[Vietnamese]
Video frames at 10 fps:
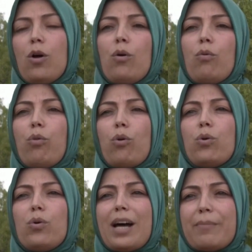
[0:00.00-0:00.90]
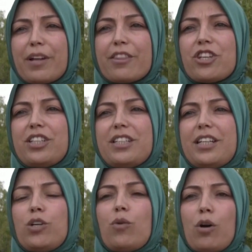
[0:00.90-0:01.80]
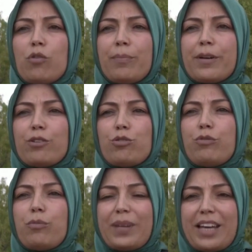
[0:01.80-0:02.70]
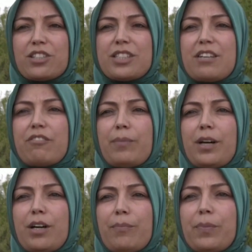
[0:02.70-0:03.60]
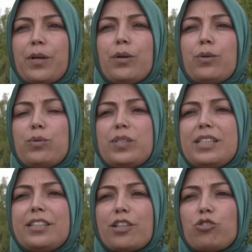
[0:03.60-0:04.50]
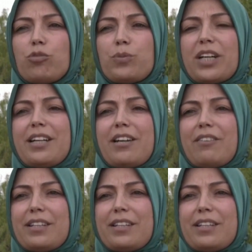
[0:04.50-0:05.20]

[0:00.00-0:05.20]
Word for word: Chúng tôi chụp ảnh tất cả cây trồng bằng cách sử dụng máy bay không người lái có camera quang phổ.